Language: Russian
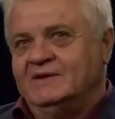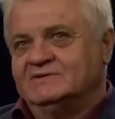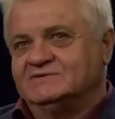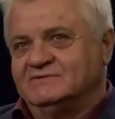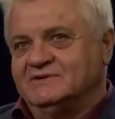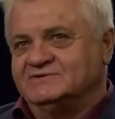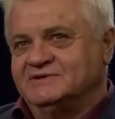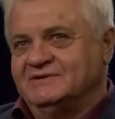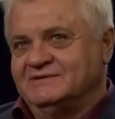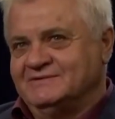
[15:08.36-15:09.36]
что даже
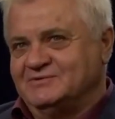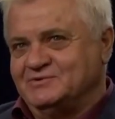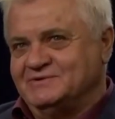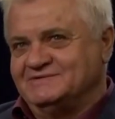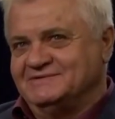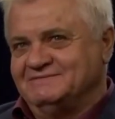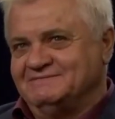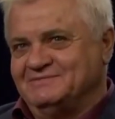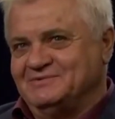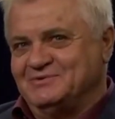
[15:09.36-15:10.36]
э, трудно,
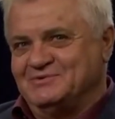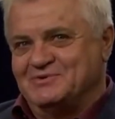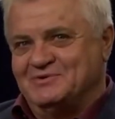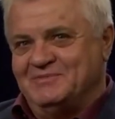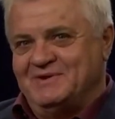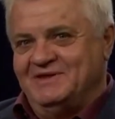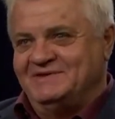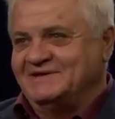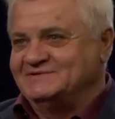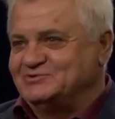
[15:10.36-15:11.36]
трудно
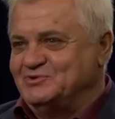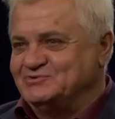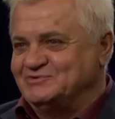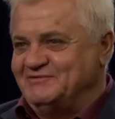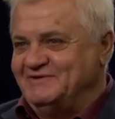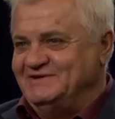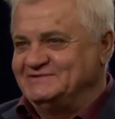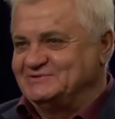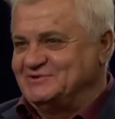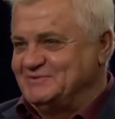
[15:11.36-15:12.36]
понять, а за что нужно
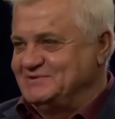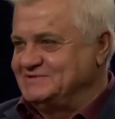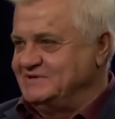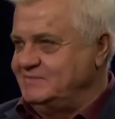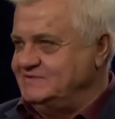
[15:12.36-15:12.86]
ухватиться, чтобы, так сказать,